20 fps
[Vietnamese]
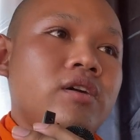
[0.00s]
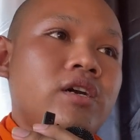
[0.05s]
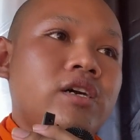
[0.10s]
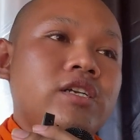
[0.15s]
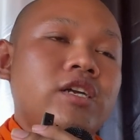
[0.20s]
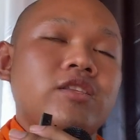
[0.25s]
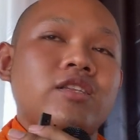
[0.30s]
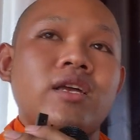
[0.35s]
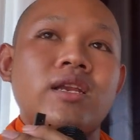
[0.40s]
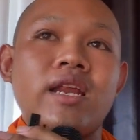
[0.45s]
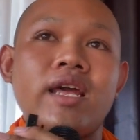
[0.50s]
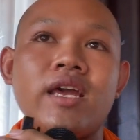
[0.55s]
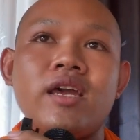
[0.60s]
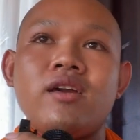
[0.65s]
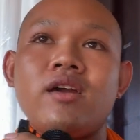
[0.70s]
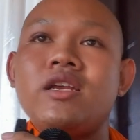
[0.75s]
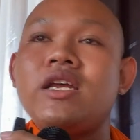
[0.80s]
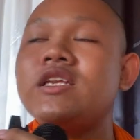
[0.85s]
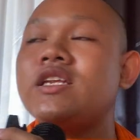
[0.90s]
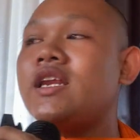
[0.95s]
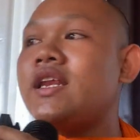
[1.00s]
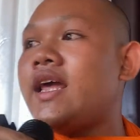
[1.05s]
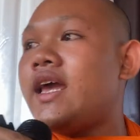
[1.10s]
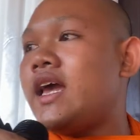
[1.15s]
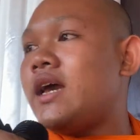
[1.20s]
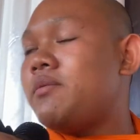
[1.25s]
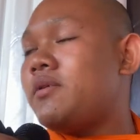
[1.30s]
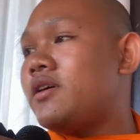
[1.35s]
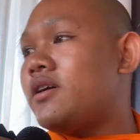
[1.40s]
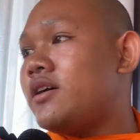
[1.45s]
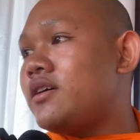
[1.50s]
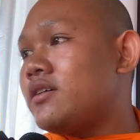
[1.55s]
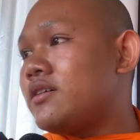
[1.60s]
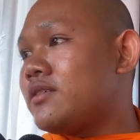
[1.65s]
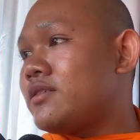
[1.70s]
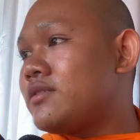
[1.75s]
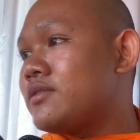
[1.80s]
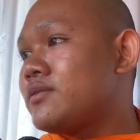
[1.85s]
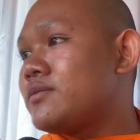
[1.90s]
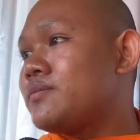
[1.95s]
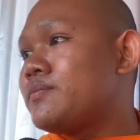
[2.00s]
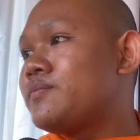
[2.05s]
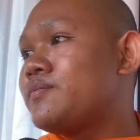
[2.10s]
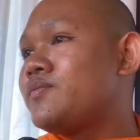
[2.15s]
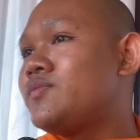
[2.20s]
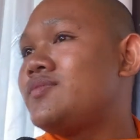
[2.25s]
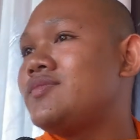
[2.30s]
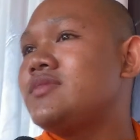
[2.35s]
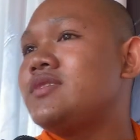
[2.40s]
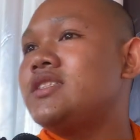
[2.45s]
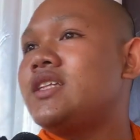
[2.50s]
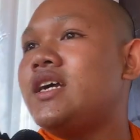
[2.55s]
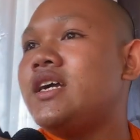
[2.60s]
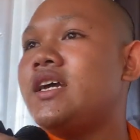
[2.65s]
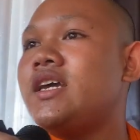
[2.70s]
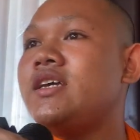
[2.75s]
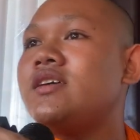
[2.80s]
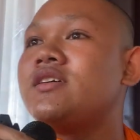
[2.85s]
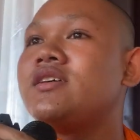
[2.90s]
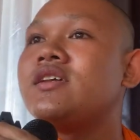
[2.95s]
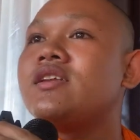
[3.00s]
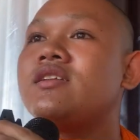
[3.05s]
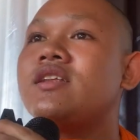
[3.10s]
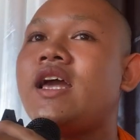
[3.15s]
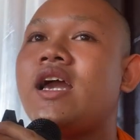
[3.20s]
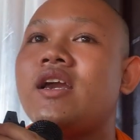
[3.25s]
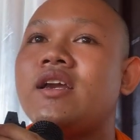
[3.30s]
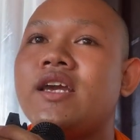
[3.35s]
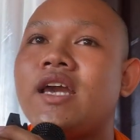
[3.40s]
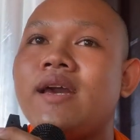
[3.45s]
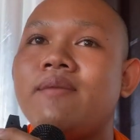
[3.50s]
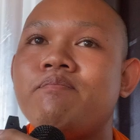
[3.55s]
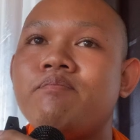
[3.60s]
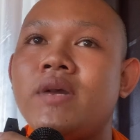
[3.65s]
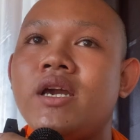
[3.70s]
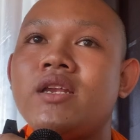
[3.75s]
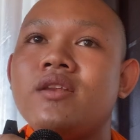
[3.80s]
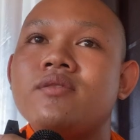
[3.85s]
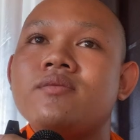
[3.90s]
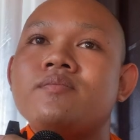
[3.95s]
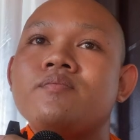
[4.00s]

bây giờ tận ná ở đơn tận ná phong nè nghe đang cà pét